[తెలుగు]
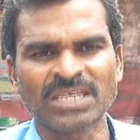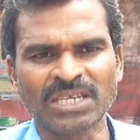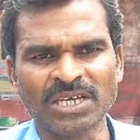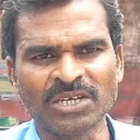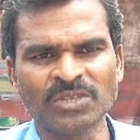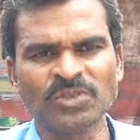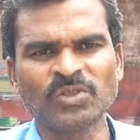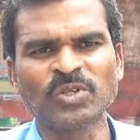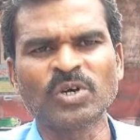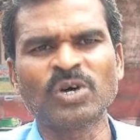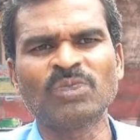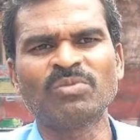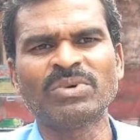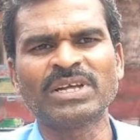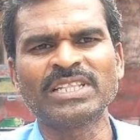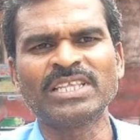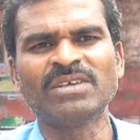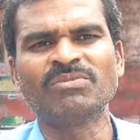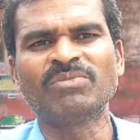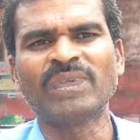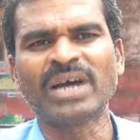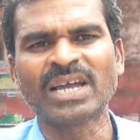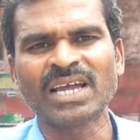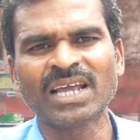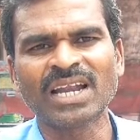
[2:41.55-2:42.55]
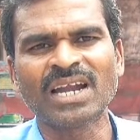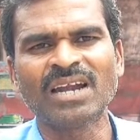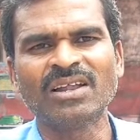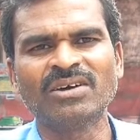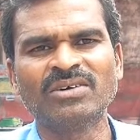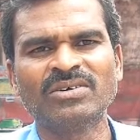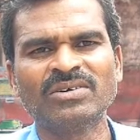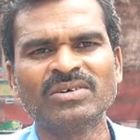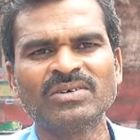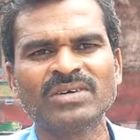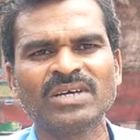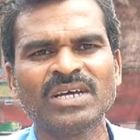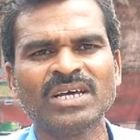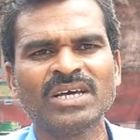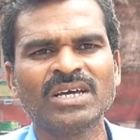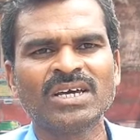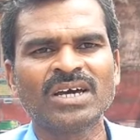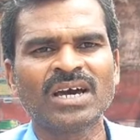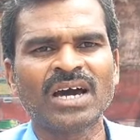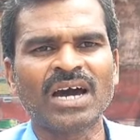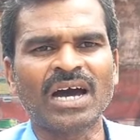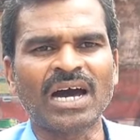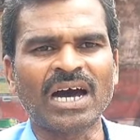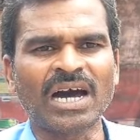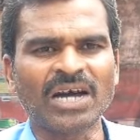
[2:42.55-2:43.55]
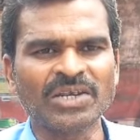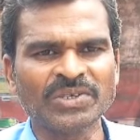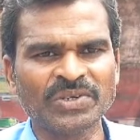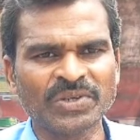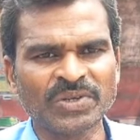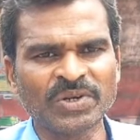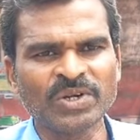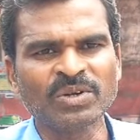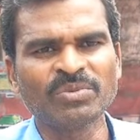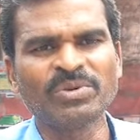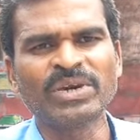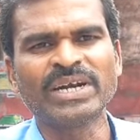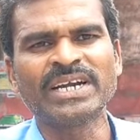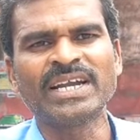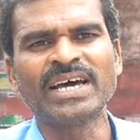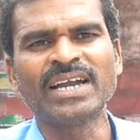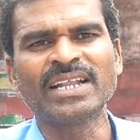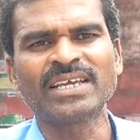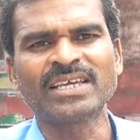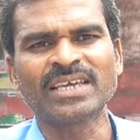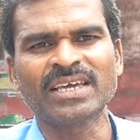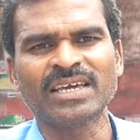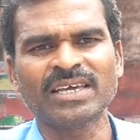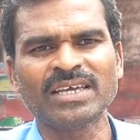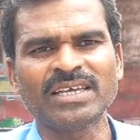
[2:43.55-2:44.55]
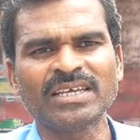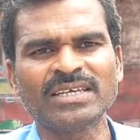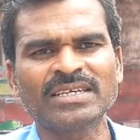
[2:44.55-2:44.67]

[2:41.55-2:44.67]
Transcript: ఎంతో మంది మహిళలు ఆ యూరిన్ వేయడానికి